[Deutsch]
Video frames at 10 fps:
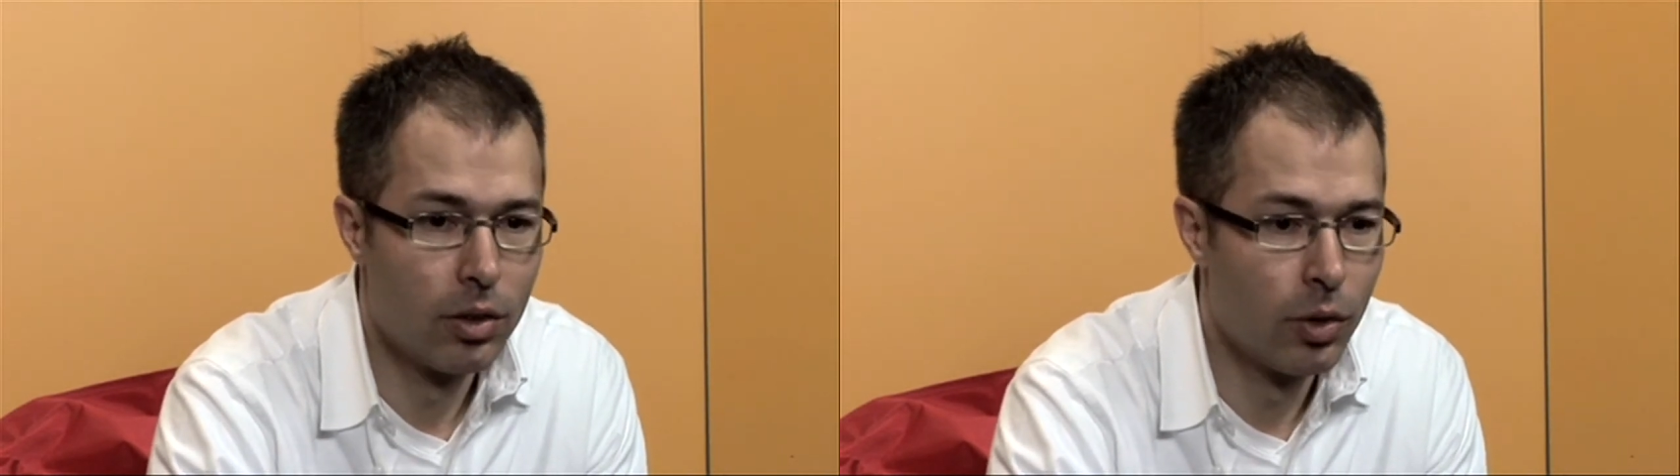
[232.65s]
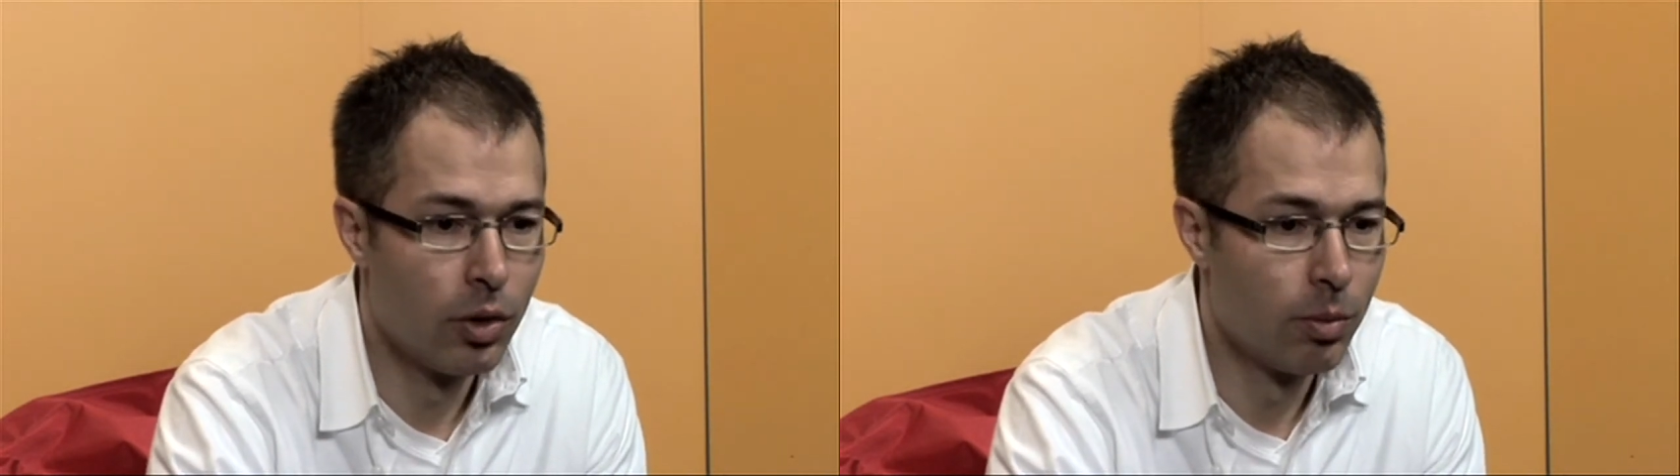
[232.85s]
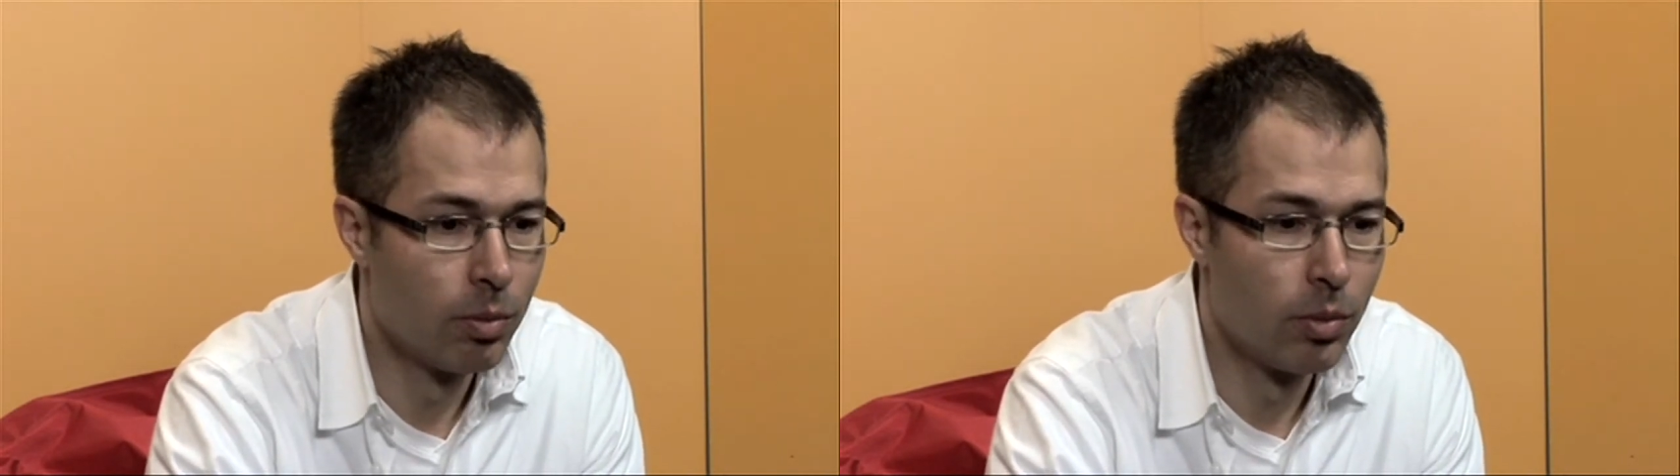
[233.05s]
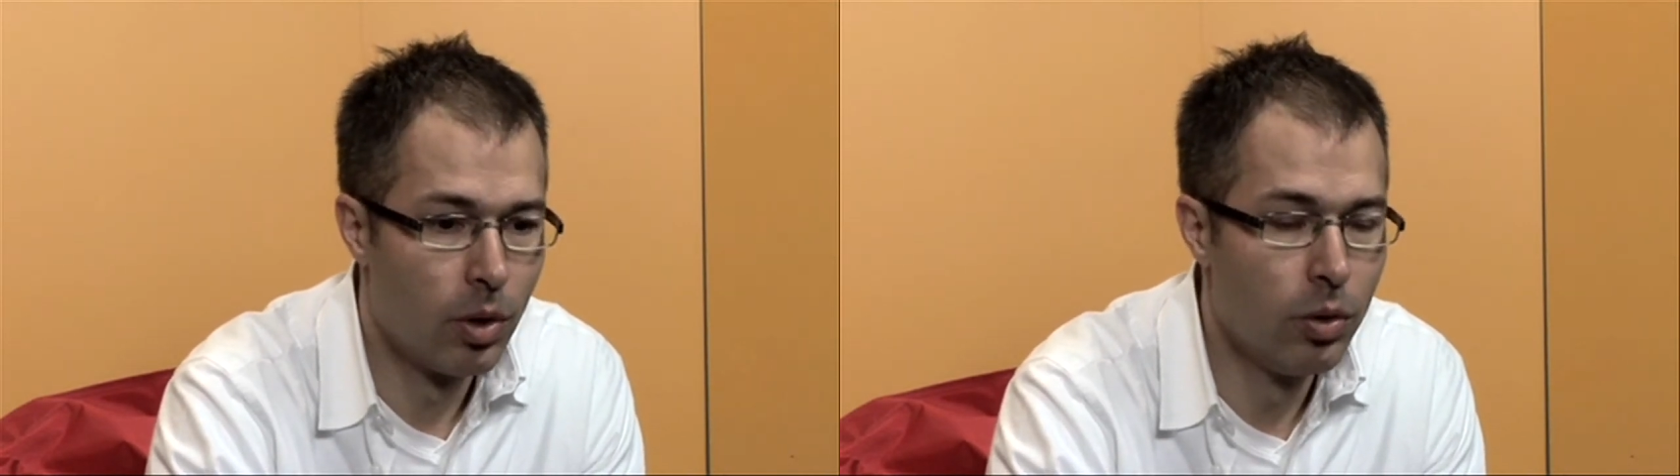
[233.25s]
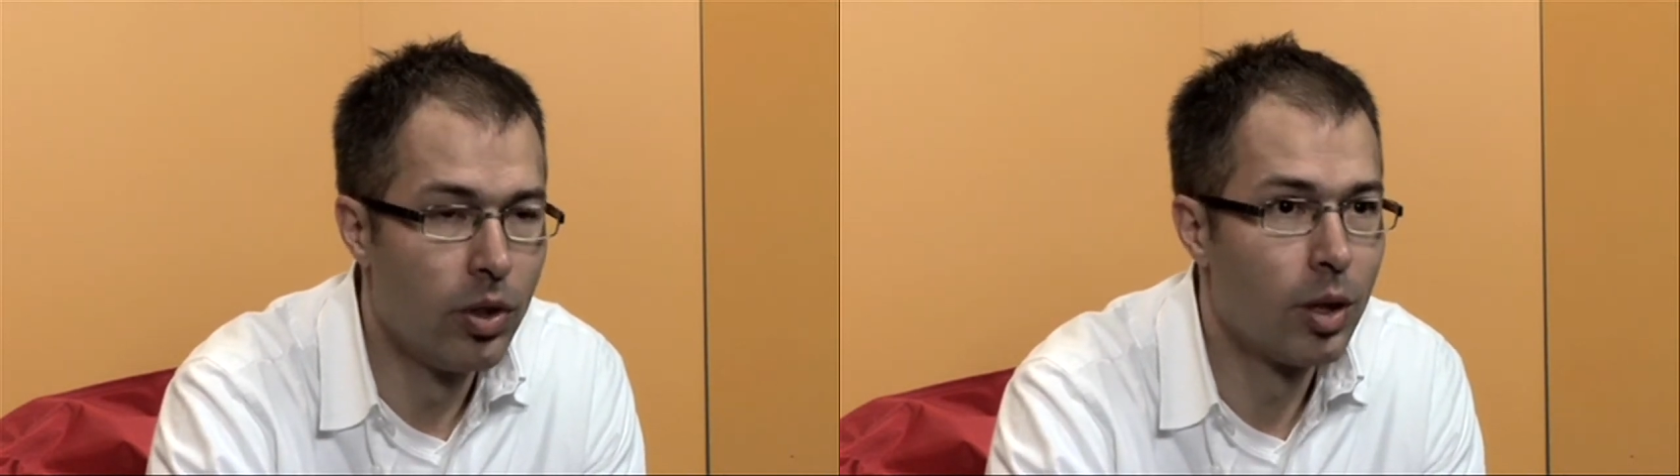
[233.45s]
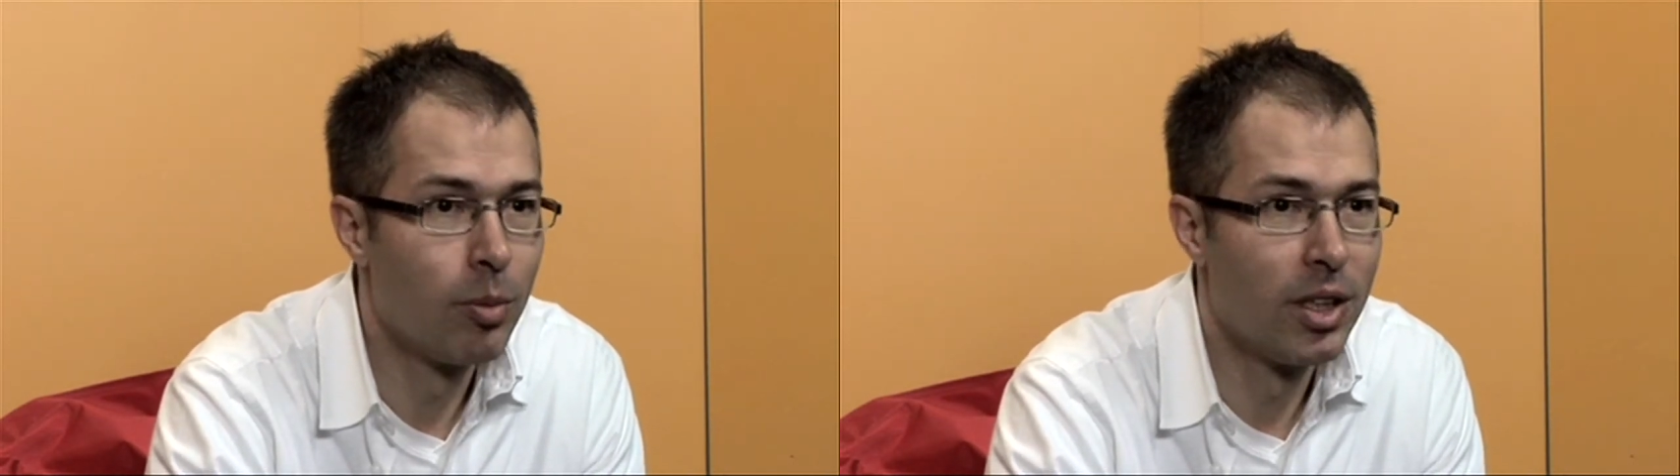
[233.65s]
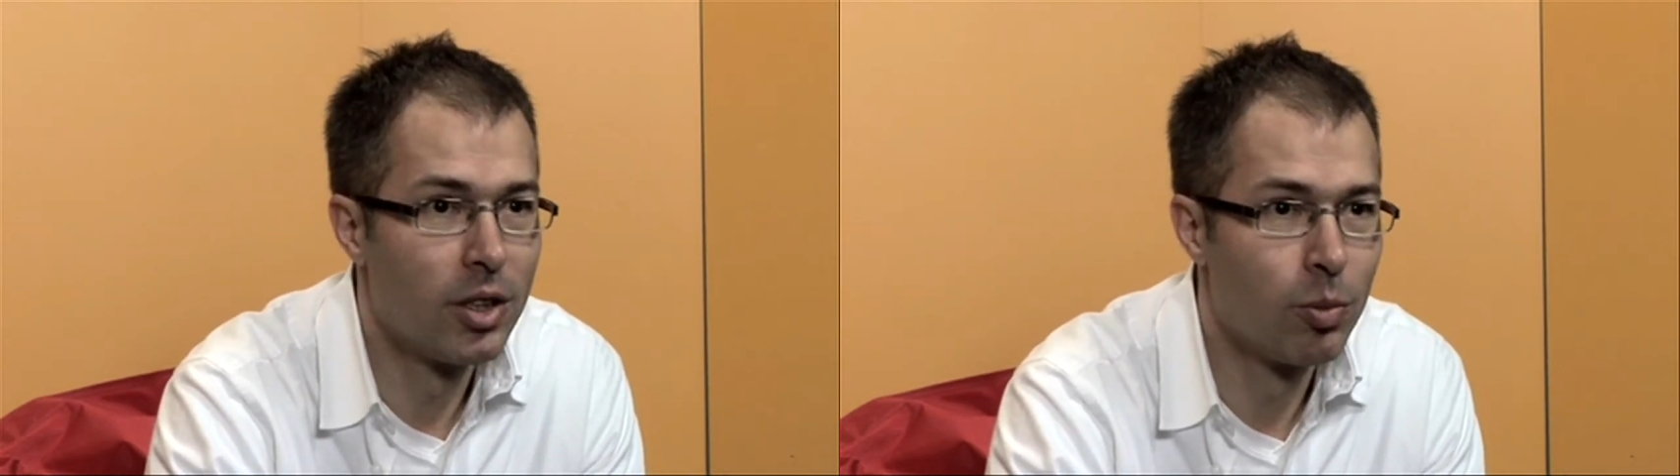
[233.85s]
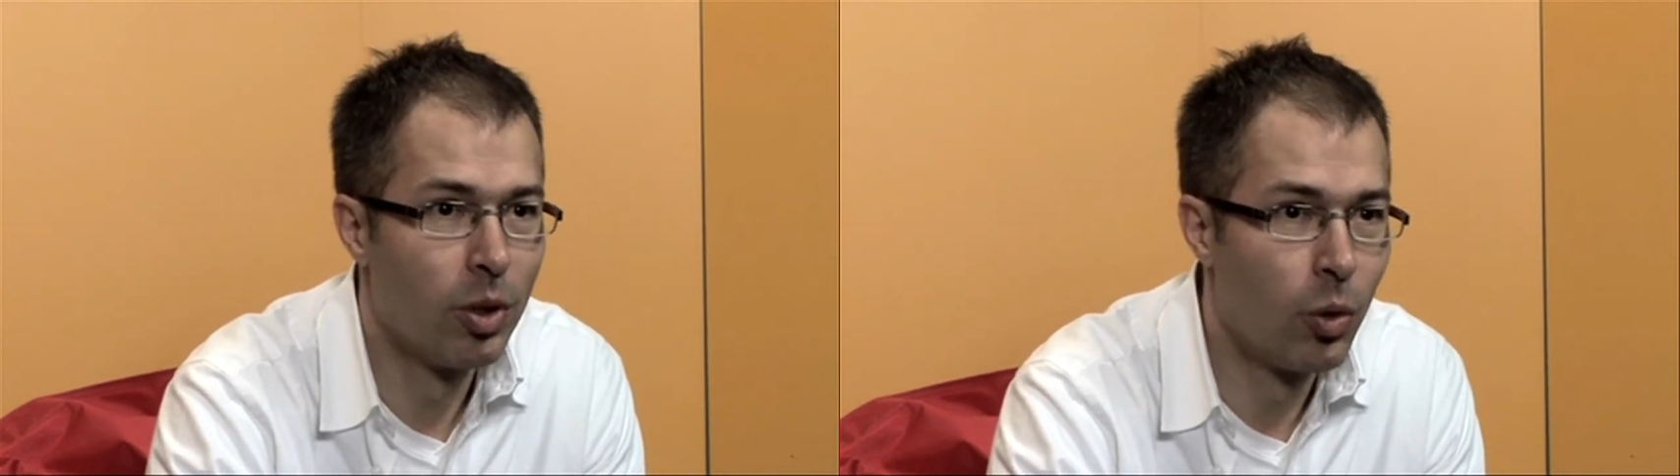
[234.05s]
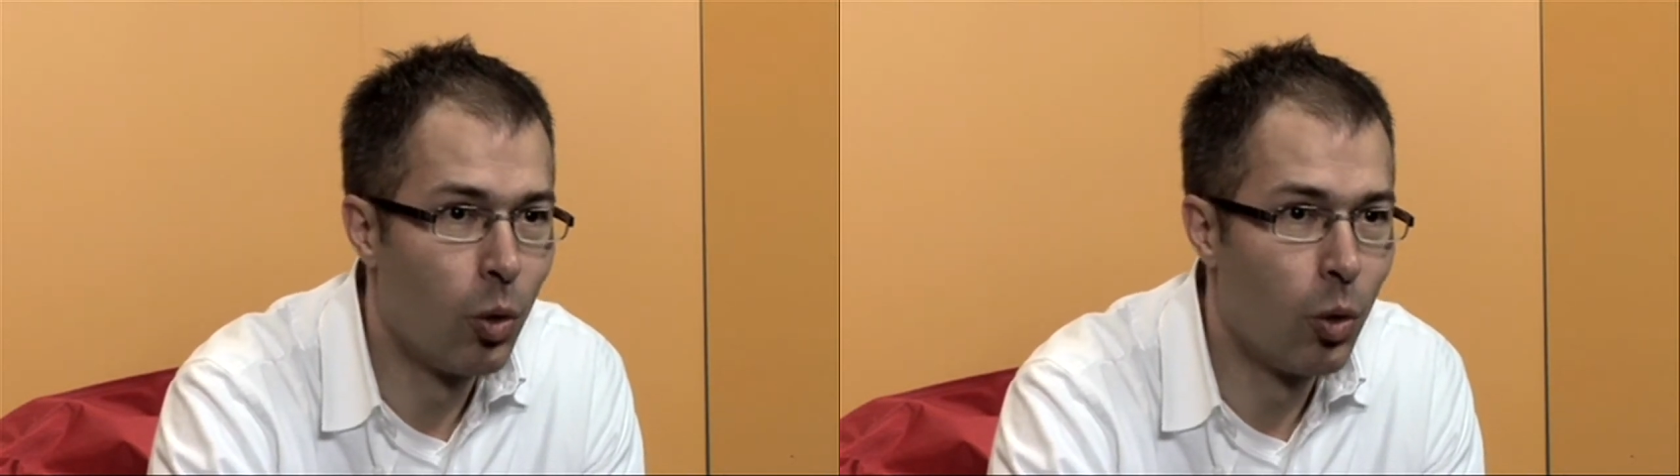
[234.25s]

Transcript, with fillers: zu dem unteren Management,